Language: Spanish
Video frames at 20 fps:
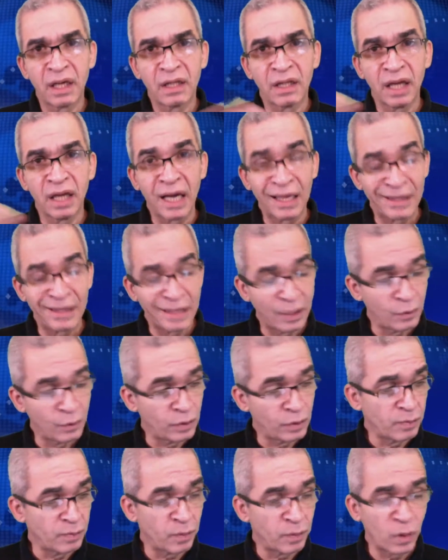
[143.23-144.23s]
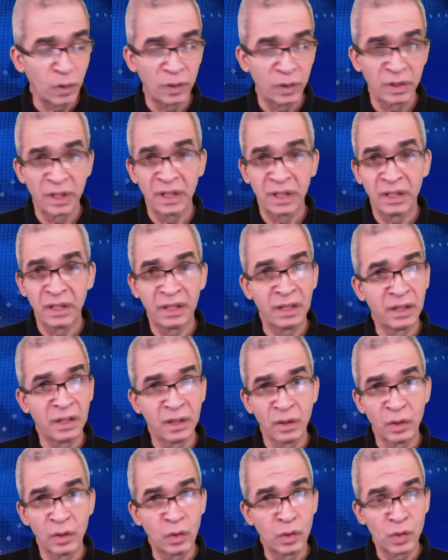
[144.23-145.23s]
Ha dejado una impronta
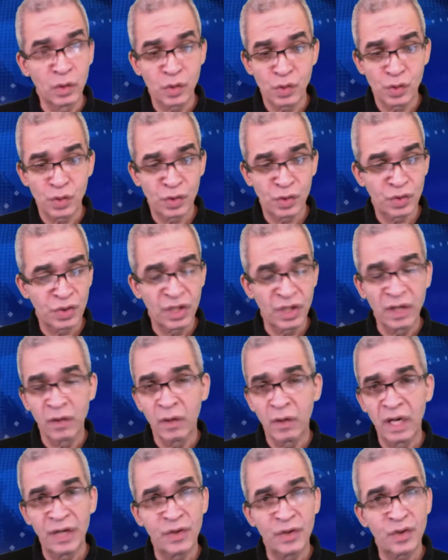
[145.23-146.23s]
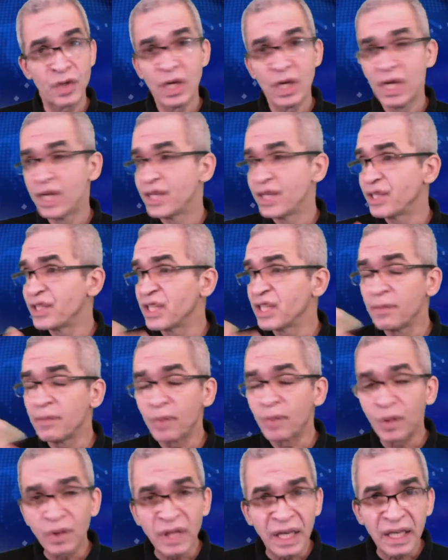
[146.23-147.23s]
en los cinco años, sin
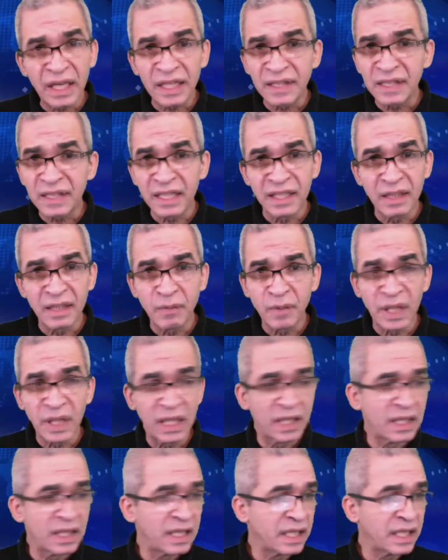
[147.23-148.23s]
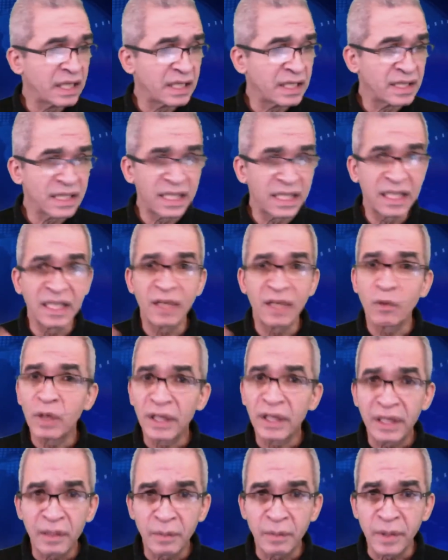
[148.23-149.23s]
importar que sea del PLD, que sea de
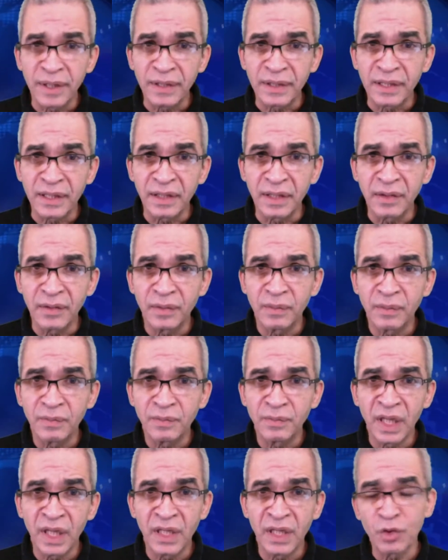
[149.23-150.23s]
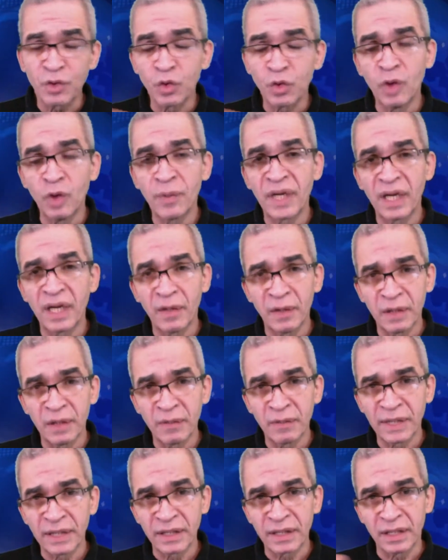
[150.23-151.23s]
cualquier partido. Eh, su nombre es Abel
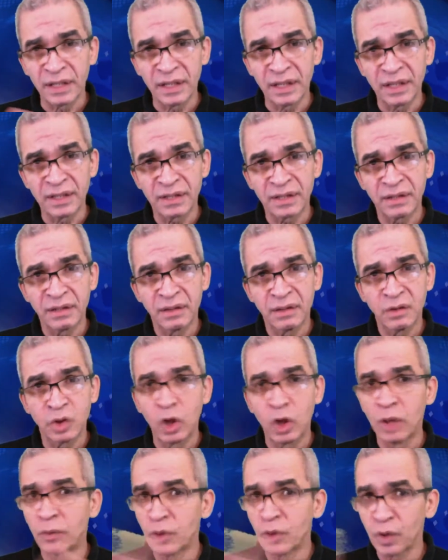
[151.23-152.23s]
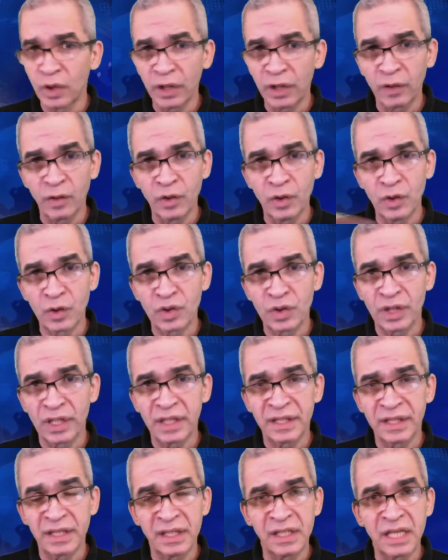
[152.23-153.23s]
Martínez. Todo el mundo reconoce que
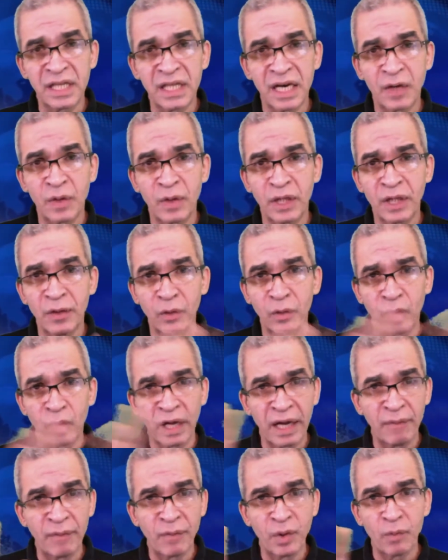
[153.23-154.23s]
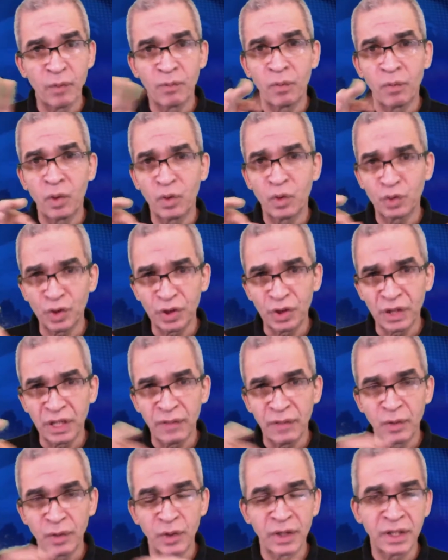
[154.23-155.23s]
Santiago ha dado un cambio
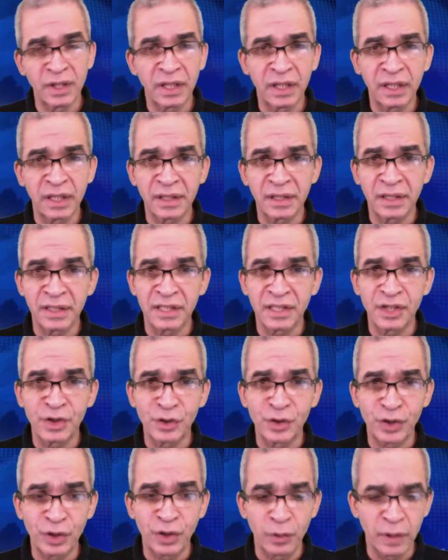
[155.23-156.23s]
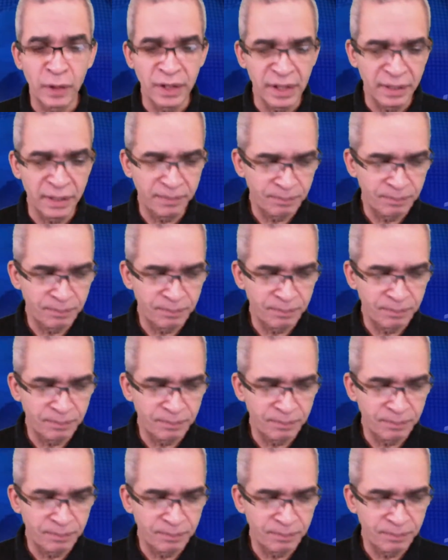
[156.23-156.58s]
positivo desde que este señor llegó allá.